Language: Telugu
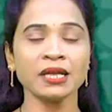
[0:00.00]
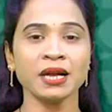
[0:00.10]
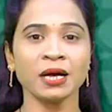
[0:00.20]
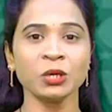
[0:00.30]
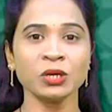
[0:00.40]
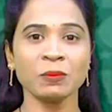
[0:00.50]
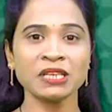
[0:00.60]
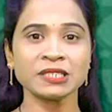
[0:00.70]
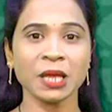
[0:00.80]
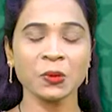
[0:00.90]
హలో
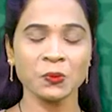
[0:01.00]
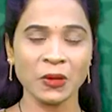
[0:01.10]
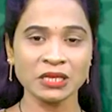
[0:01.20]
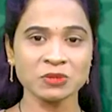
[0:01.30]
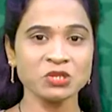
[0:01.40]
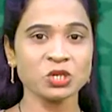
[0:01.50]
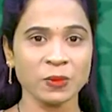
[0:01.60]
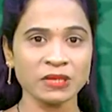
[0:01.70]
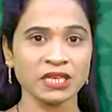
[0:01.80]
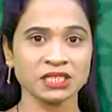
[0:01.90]
నమస్తే వెల్కమ్ టు
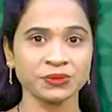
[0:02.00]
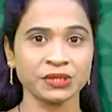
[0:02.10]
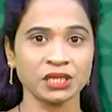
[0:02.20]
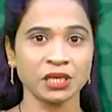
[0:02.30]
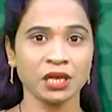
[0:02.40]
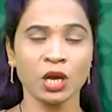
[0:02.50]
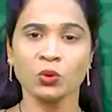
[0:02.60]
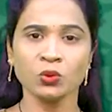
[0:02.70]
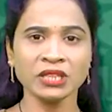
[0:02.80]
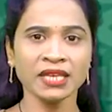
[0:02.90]
నబతా టీవీ
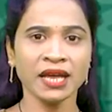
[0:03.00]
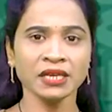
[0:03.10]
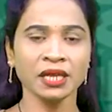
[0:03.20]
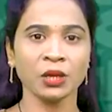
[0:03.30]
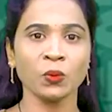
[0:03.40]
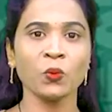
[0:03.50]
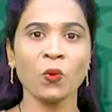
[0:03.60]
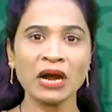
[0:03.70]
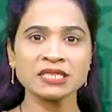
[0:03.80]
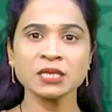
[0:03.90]
ఉదయాన్నే
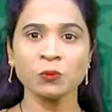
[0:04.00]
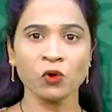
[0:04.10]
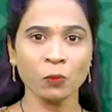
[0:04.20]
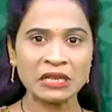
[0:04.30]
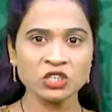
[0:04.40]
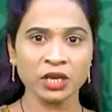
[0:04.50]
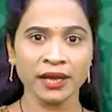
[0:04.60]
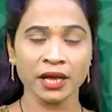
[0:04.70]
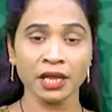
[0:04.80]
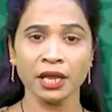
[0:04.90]
వాట్సాప్ ఓపెన్
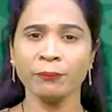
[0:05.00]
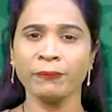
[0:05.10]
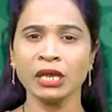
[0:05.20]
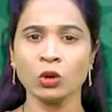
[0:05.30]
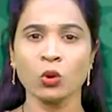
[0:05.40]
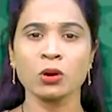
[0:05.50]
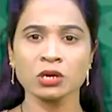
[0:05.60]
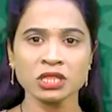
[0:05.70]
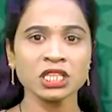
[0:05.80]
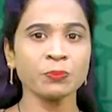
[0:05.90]
చేయగానే మీకు
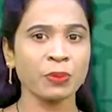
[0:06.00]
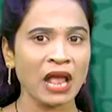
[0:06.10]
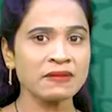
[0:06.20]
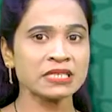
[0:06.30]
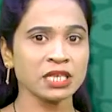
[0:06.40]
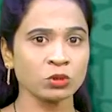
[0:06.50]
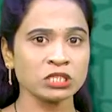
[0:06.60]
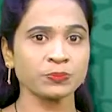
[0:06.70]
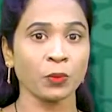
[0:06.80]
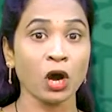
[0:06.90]
కొత్త ప్రైవసీ
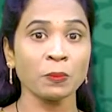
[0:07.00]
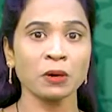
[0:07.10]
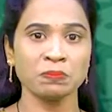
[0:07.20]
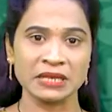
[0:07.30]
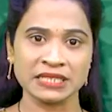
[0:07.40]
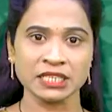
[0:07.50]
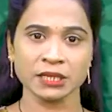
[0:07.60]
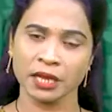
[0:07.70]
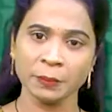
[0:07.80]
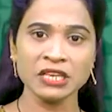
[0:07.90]
రూల్స్ పాపప్ మెసేజ్
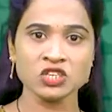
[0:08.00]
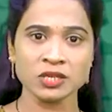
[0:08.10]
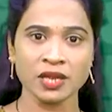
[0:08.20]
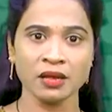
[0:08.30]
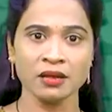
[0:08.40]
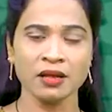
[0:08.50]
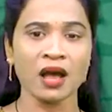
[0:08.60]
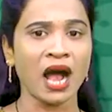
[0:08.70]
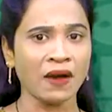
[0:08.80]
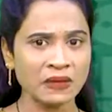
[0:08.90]
కనిపించిందా
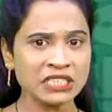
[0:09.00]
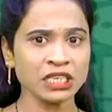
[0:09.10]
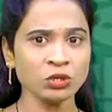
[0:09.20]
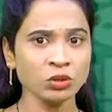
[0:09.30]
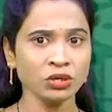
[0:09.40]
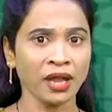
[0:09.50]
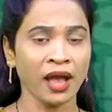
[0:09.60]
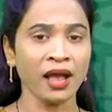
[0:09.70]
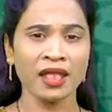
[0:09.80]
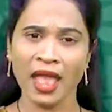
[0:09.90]
అవి చదవకుండా
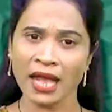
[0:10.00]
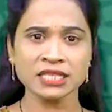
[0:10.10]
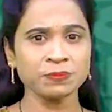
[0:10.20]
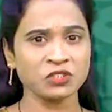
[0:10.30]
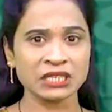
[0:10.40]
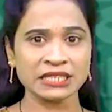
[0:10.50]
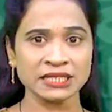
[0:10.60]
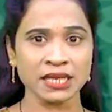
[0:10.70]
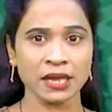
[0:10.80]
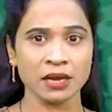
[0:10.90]
యాక్సెప్ట్
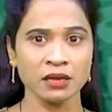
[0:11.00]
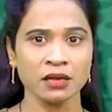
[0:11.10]
చేసేసారా